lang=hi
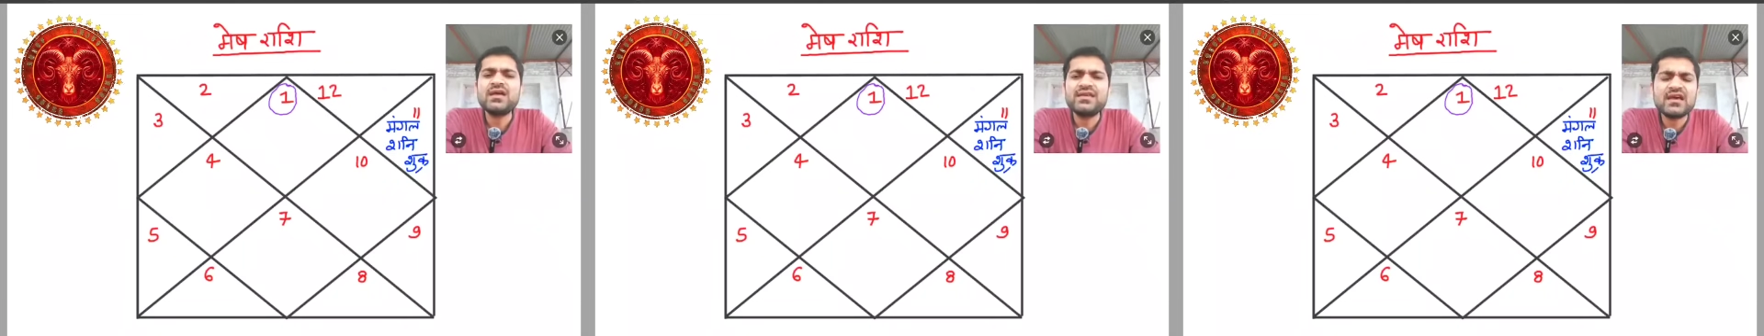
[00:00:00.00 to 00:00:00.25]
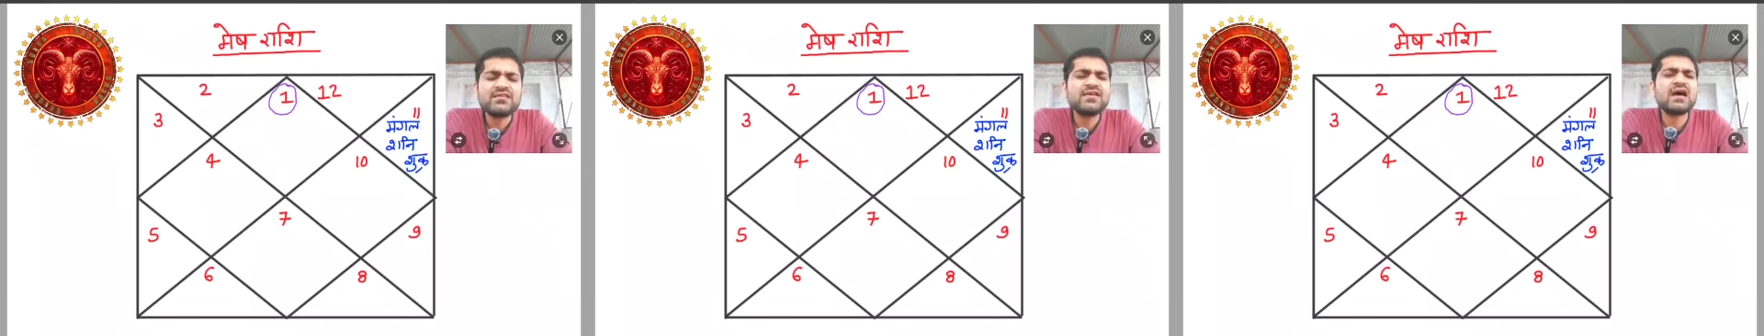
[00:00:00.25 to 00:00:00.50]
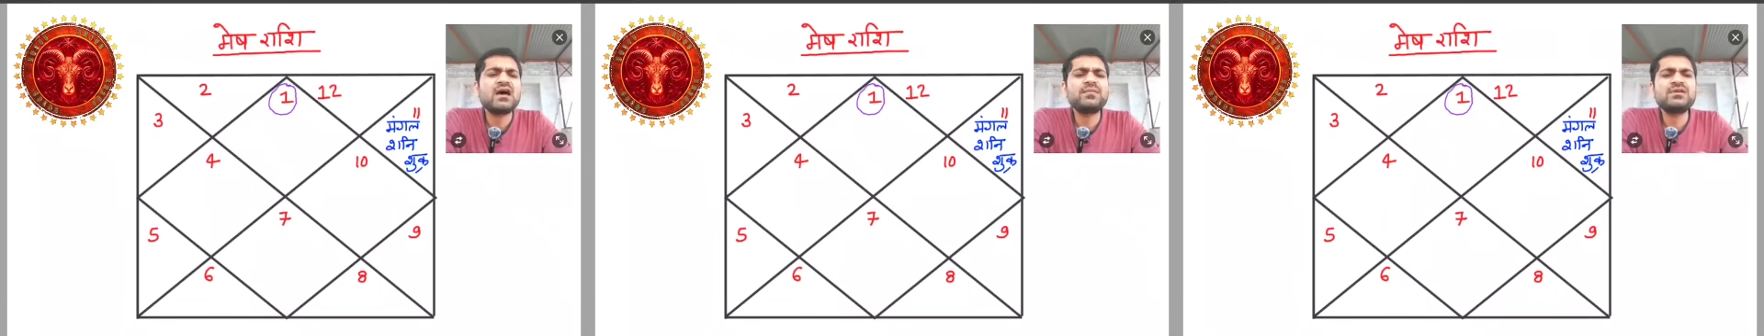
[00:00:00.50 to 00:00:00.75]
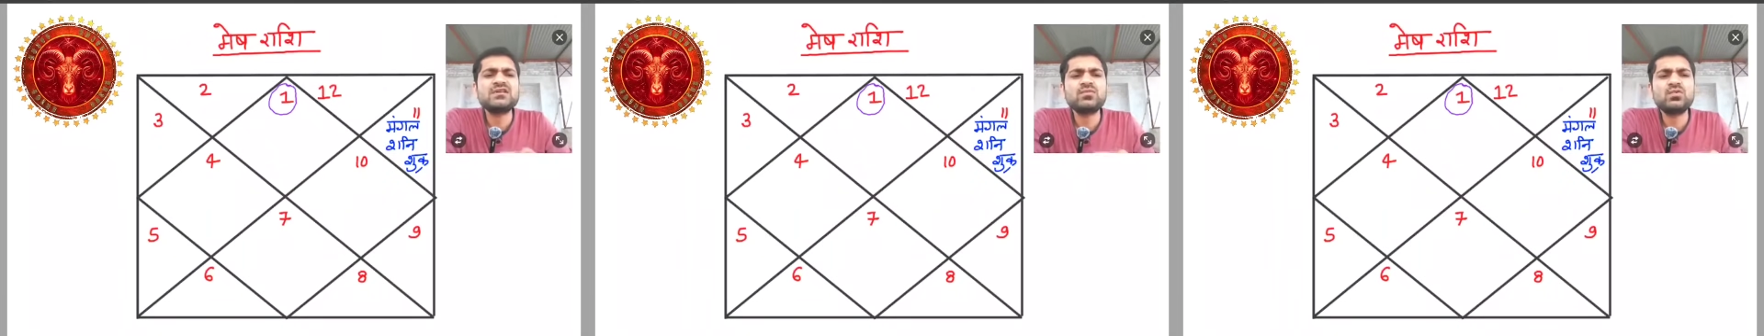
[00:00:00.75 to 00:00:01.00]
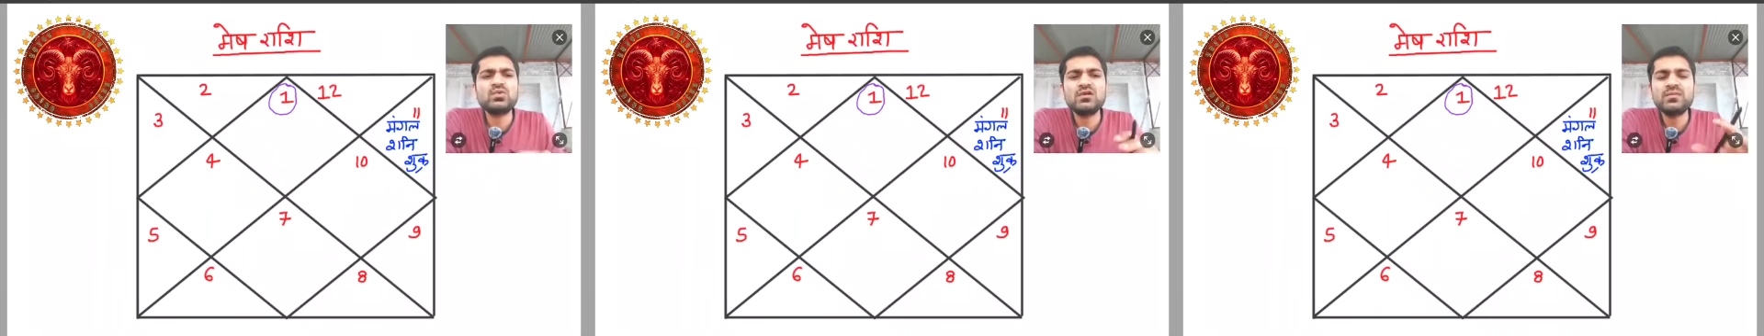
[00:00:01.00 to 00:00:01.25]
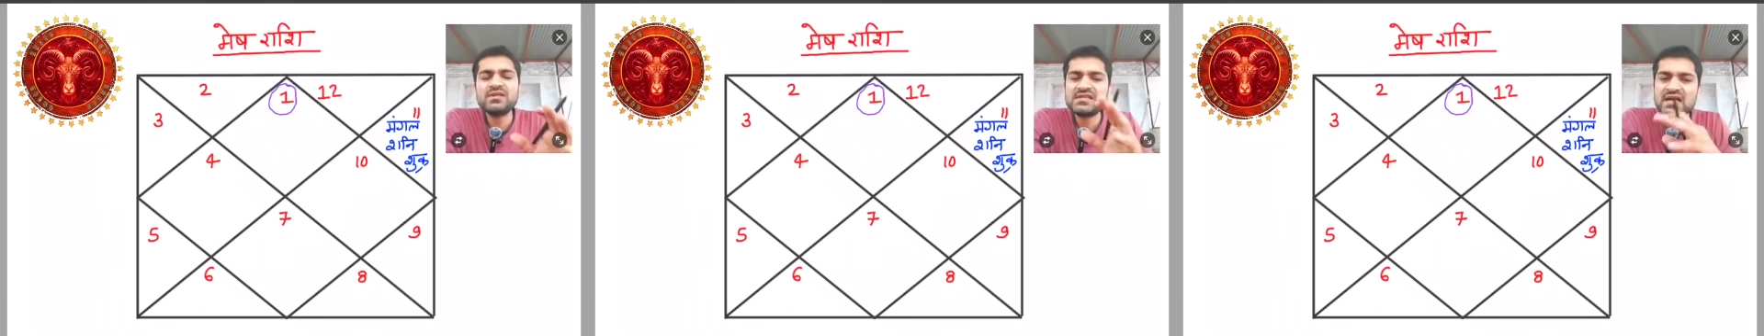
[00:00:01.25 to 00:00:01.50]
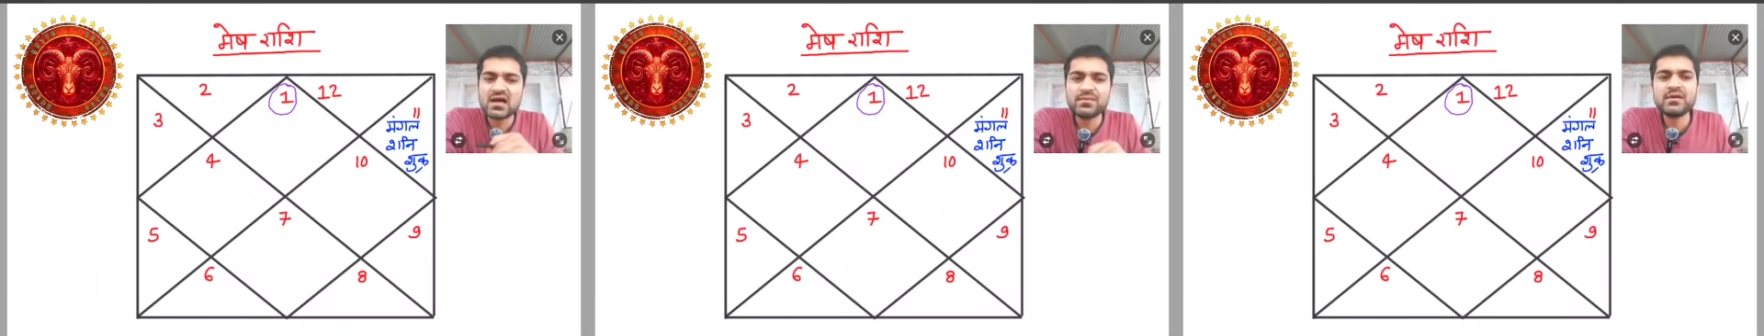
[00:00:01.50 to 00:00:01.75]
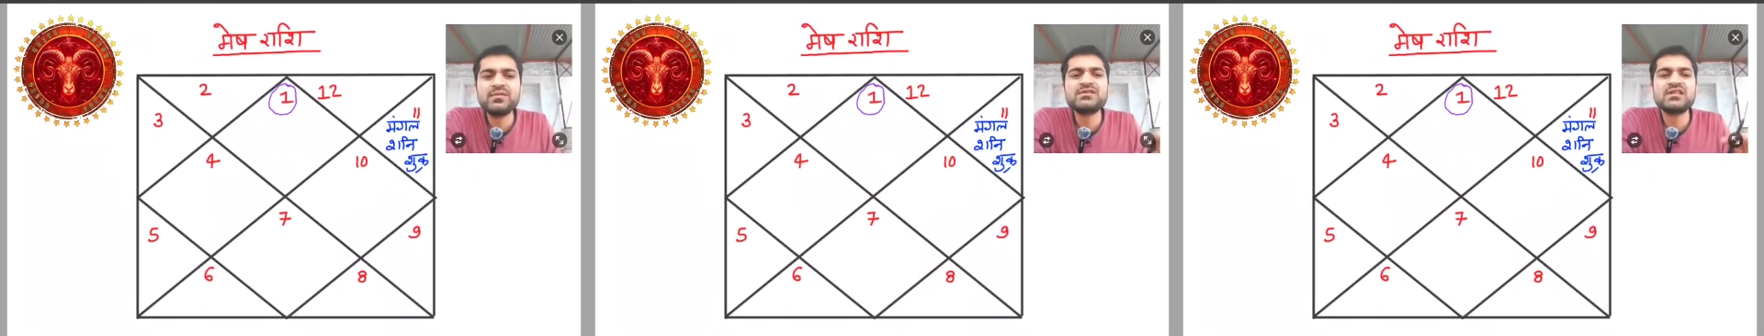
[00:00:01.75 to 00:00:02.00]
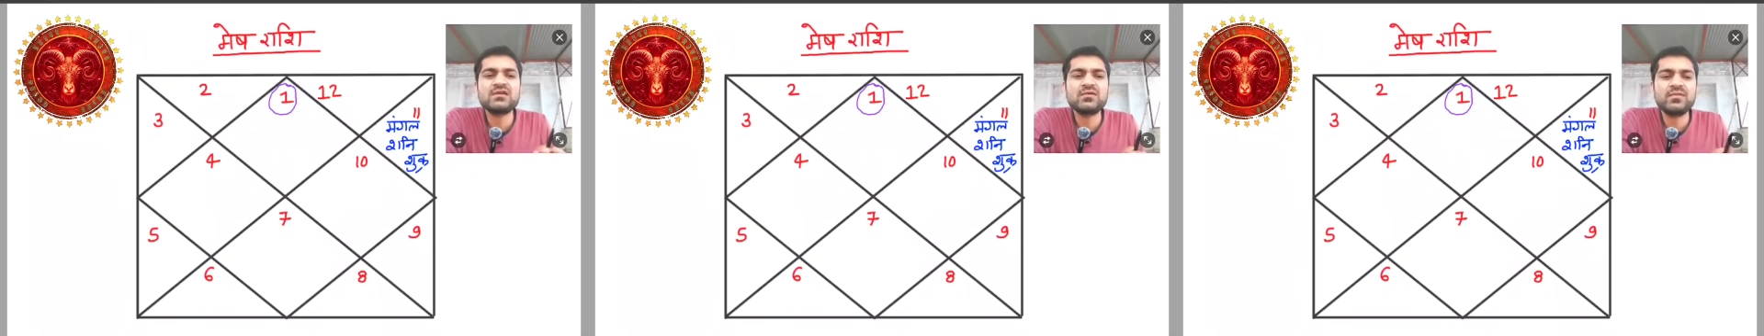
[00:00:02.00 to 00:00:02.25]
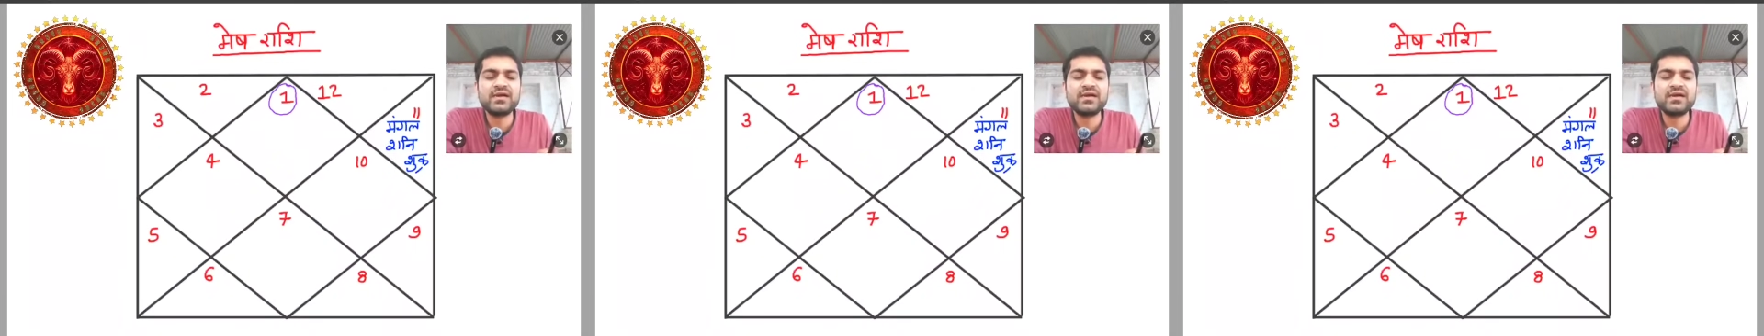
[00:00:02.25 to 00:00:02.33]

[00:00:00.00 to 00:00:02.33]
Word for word: या फिर आपकी जन्म कुंडली में जहाँ पर भी चंद्रमा